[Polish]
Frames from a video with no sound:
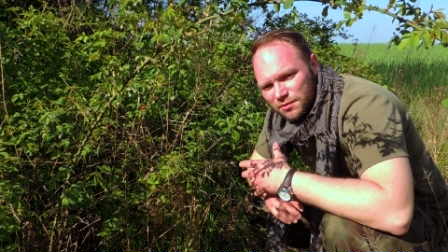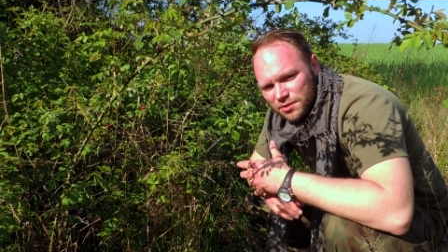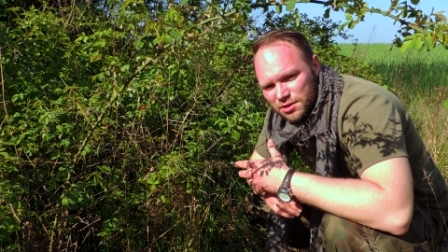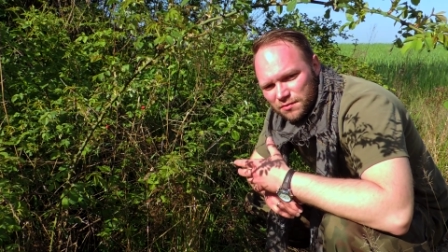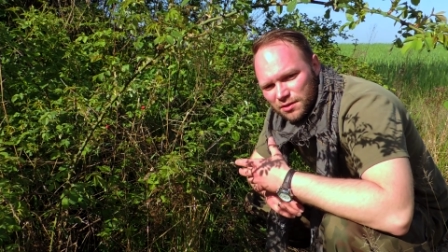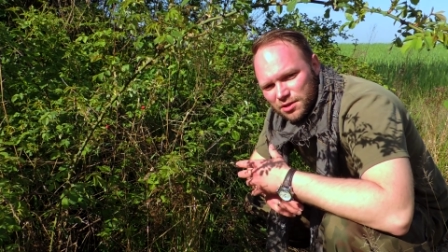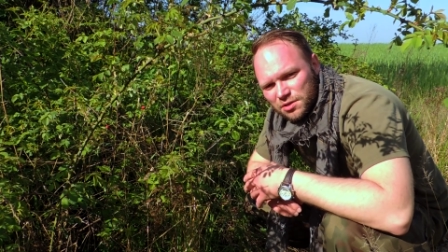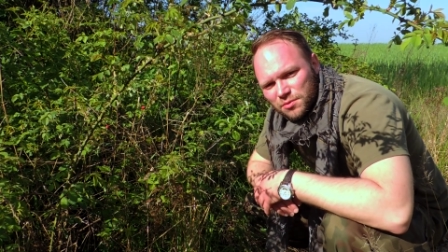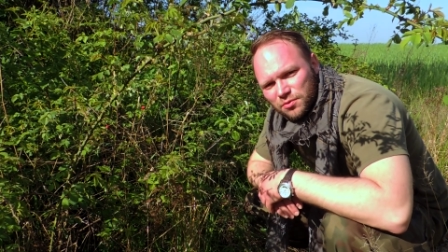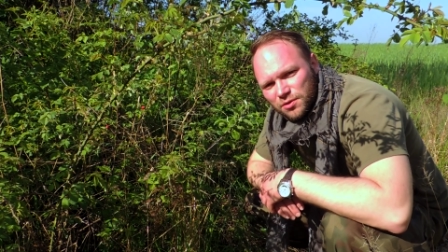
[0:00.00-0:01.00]
a właściwie te
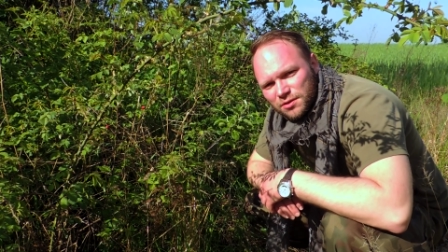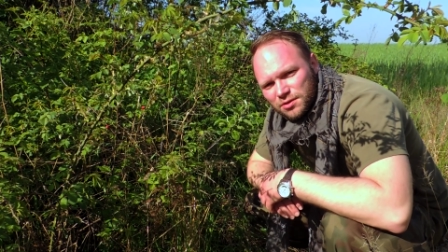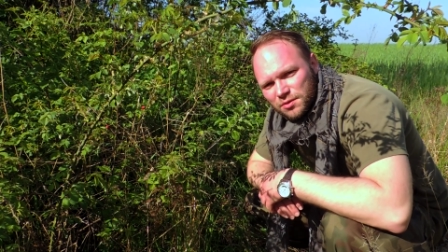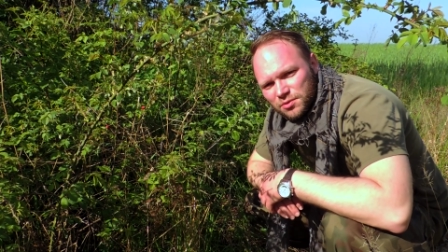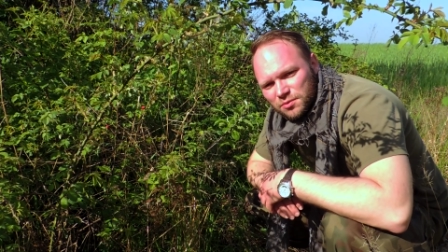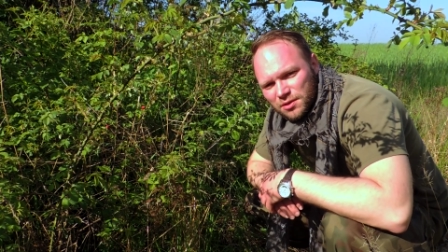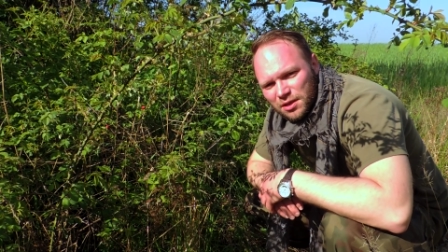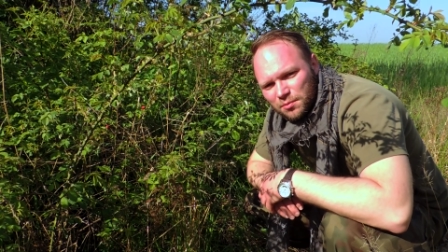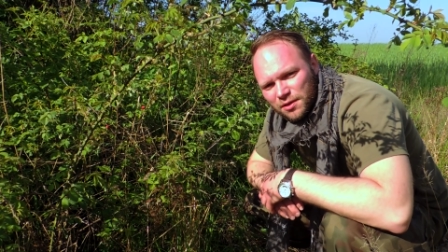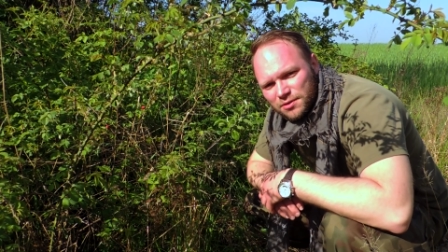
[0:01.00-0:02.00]
zimy, które są, są
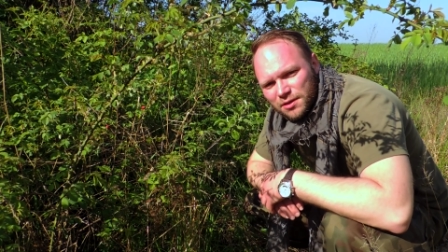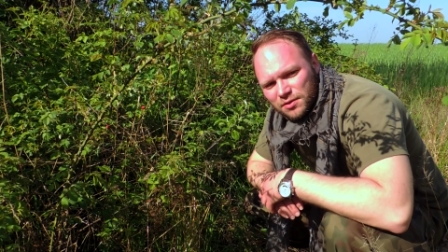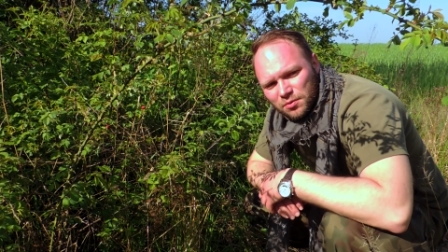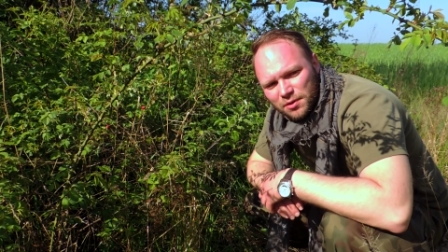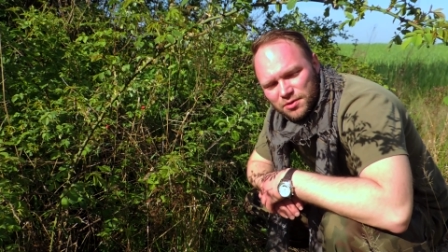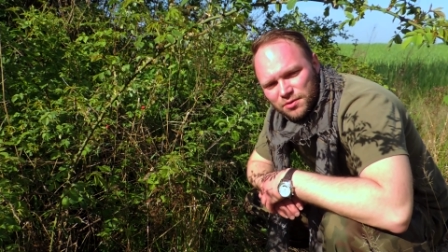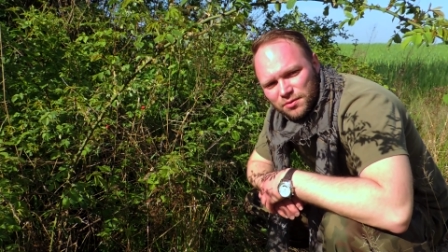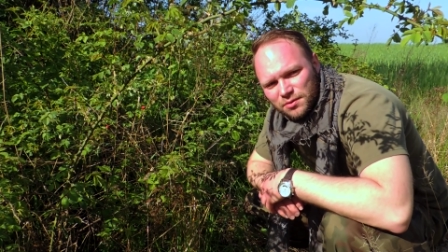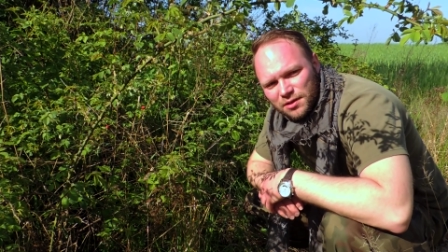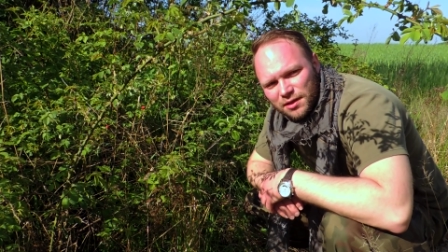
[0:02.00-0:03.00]
takie bardzo, ale to bardzo
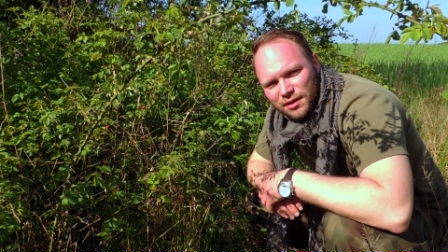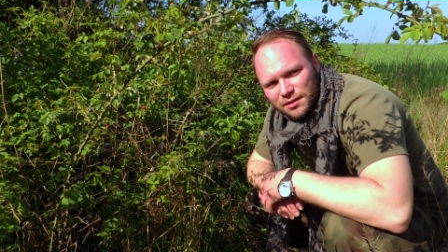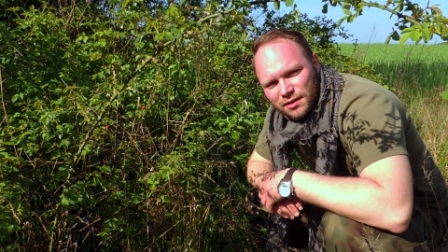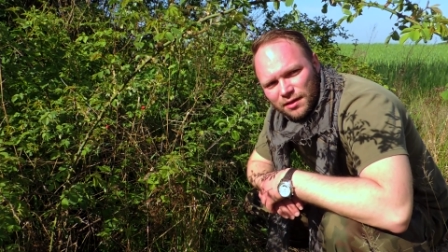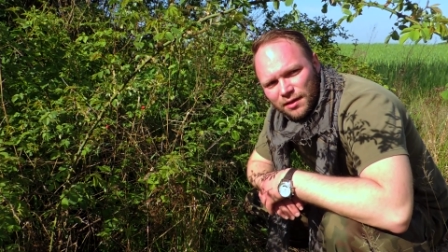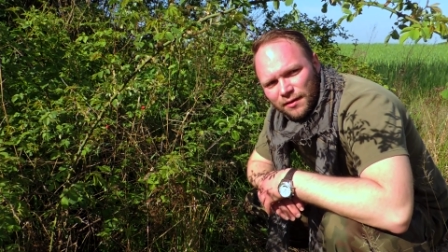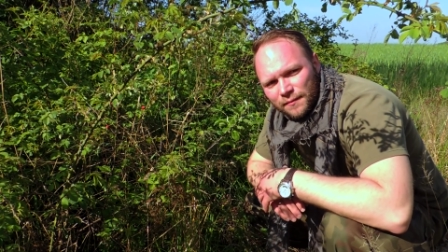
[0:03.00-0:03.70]
delikatne.